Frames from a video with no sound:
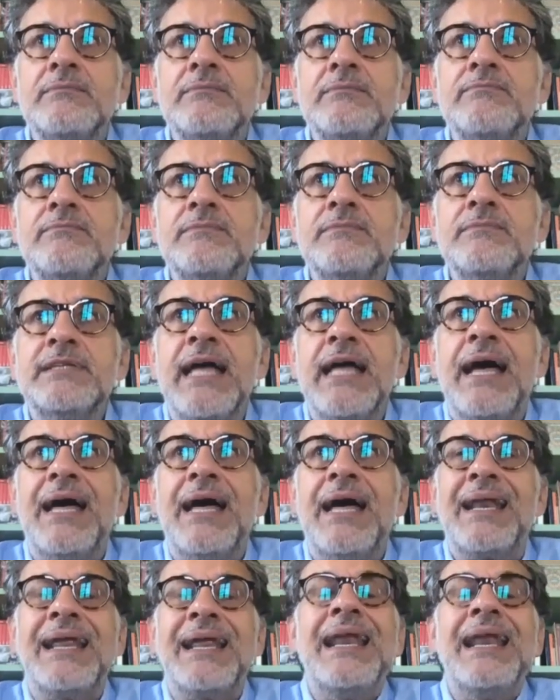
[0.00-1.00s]
eh,
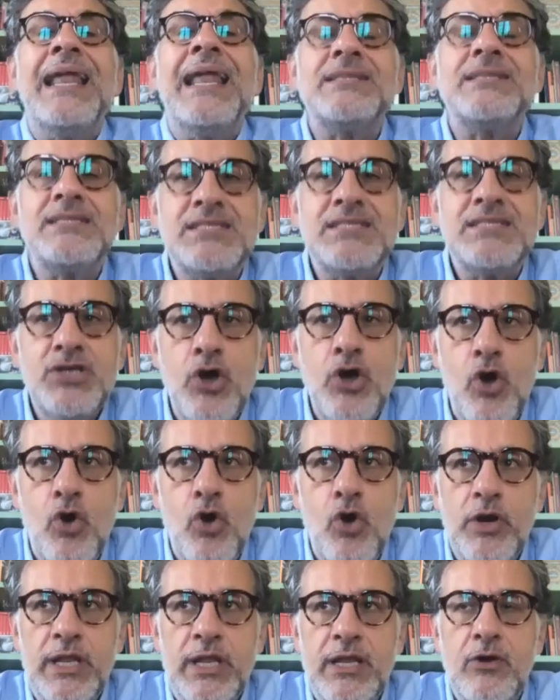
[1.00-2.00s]
da
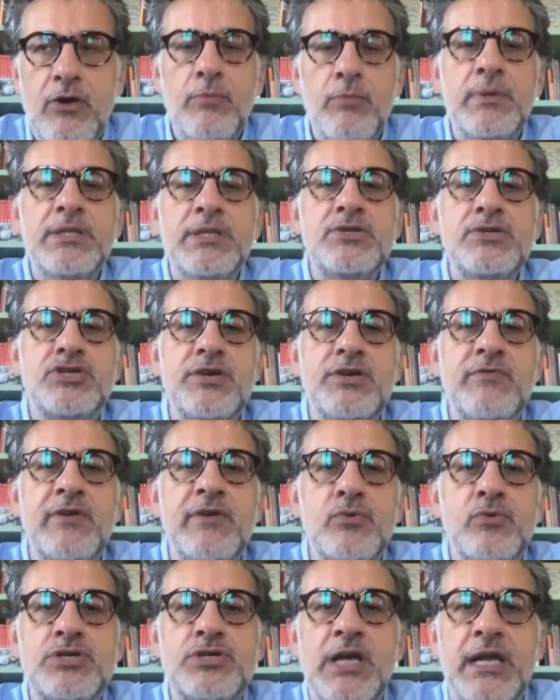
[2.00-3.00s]
relazioni, come
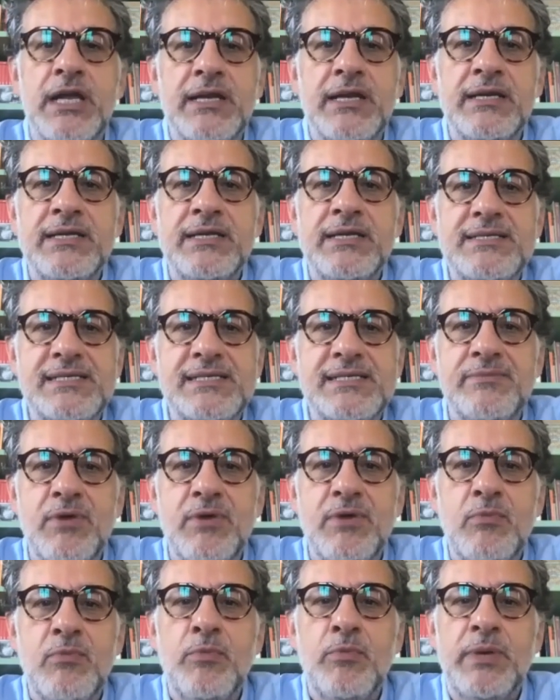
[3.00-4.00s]
diceva Luciana
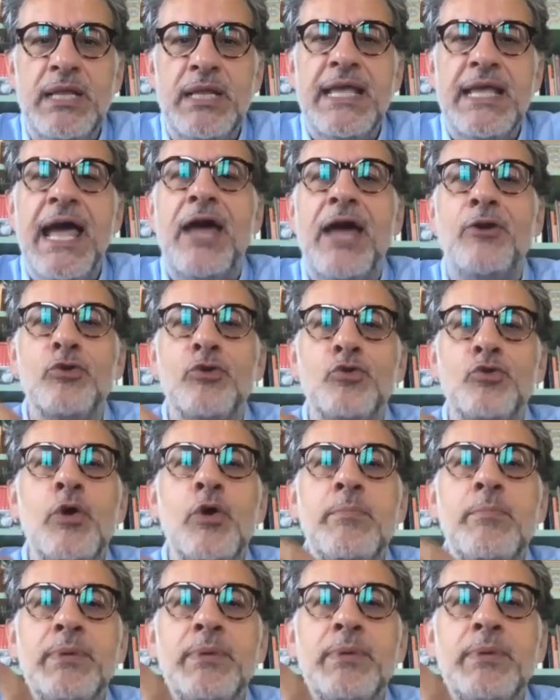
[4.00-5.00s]
Nissima Momigliano,
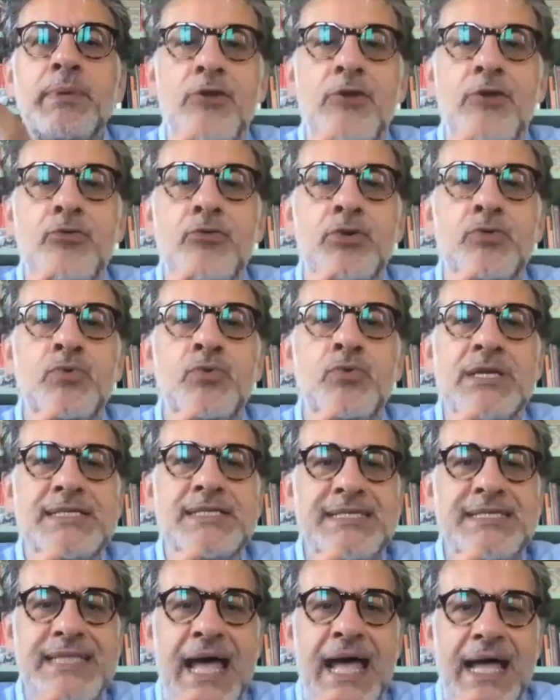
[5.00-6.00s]
due persone che
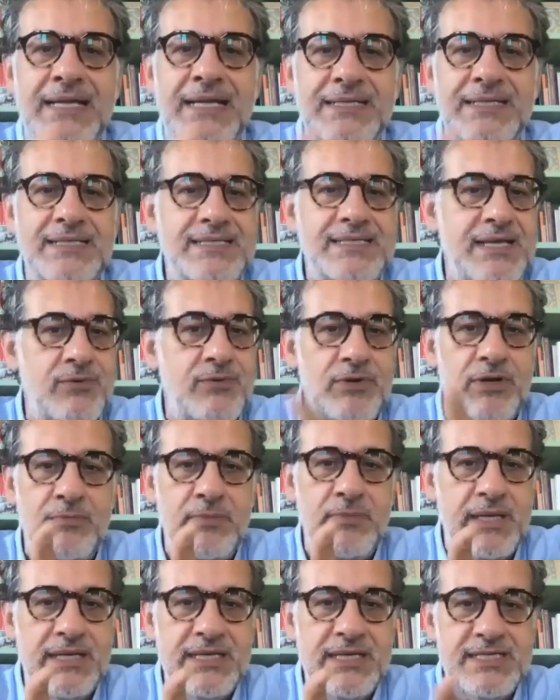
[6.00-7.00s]
parlano in una
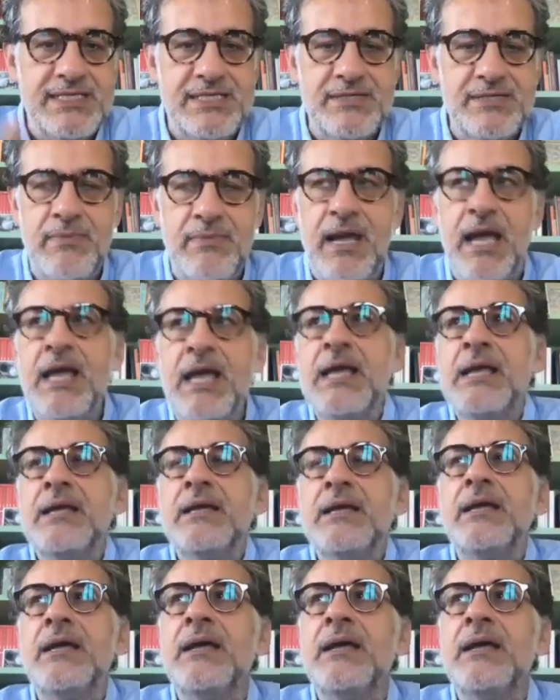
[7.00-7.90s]
stanza, una bellissima